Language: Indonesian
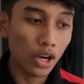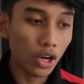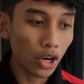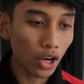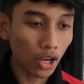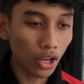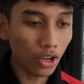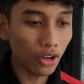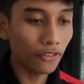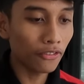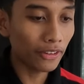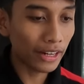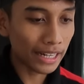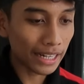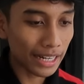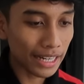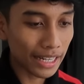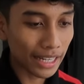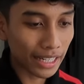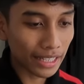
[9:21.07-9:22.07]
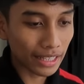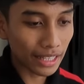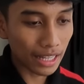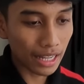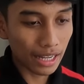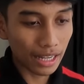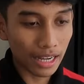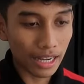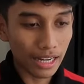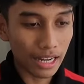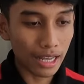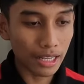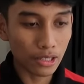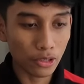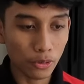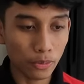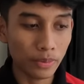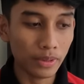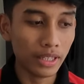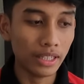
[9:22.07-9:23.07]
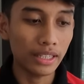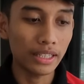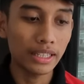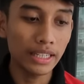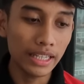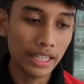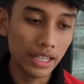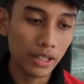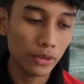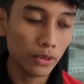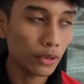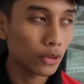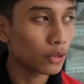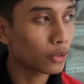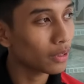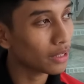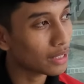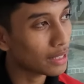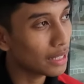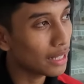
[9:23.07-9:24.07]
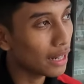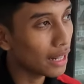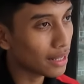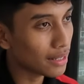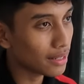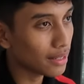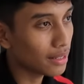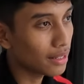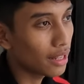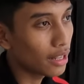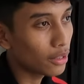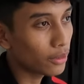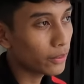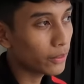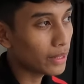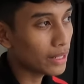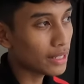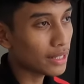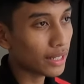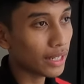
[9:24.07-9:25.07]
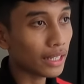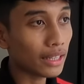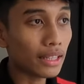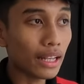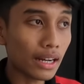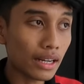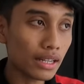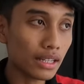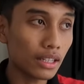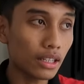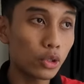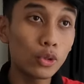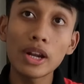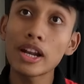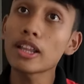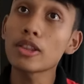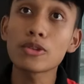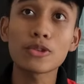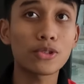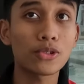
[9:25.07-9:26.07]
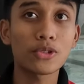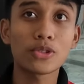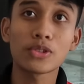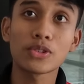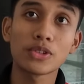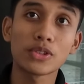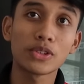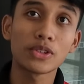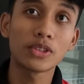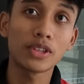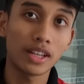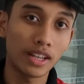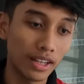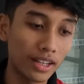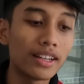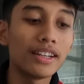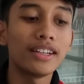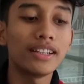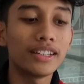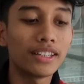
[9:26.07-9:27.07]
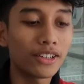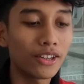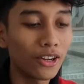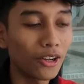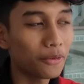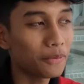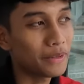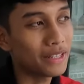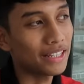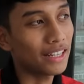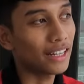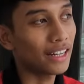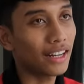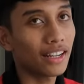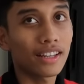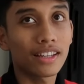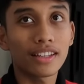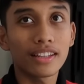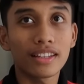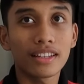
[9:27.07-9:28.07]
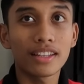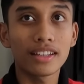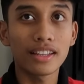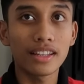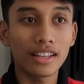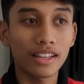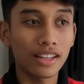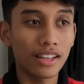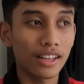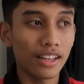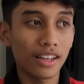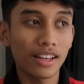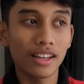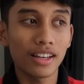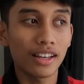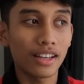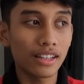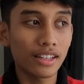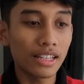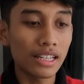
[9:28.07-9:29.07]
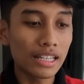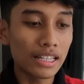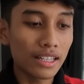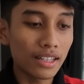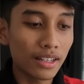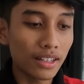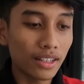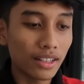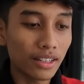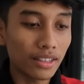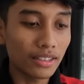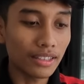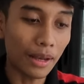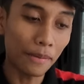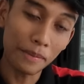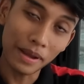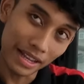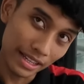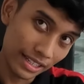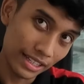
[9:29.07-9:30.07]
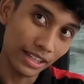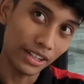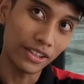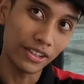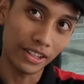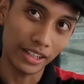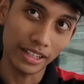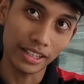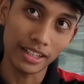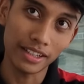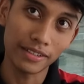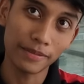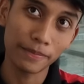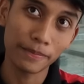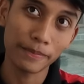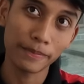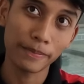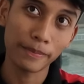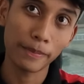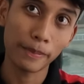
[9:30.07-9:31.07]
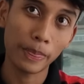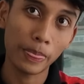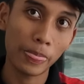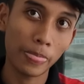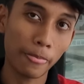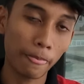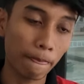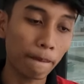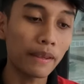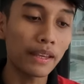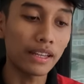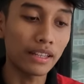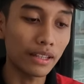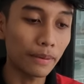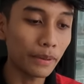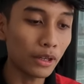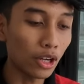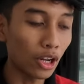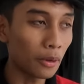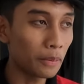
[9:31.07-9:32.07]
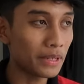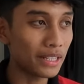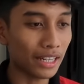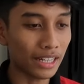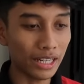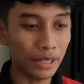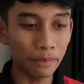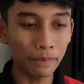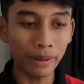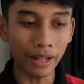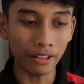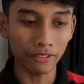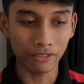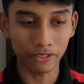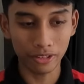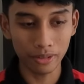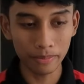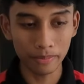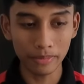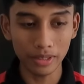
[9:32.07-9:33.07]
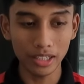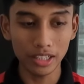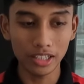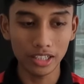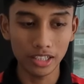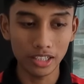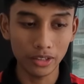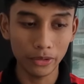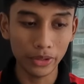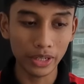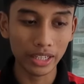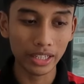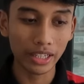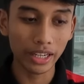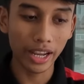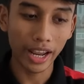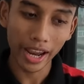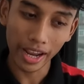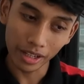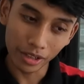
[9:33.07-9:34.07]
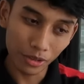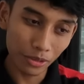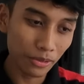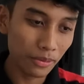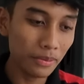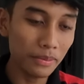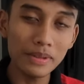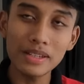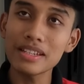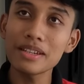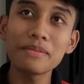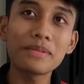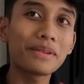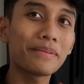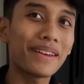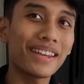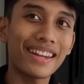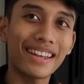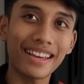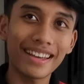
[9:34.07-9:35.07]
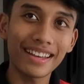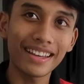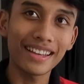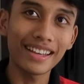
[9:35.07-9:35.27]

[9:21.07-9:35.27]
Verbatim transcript: Kalau offline karena kita nggak ada subsidi untuk deluxe dan twin sekitar 200. Uh, kalau Malam minggu sama? Uh, sama aja. Weekday, weekend sama? Iya, yeah, tapi kalau misalnya di platform uh, eh, weekend tuh biasanya berbeda.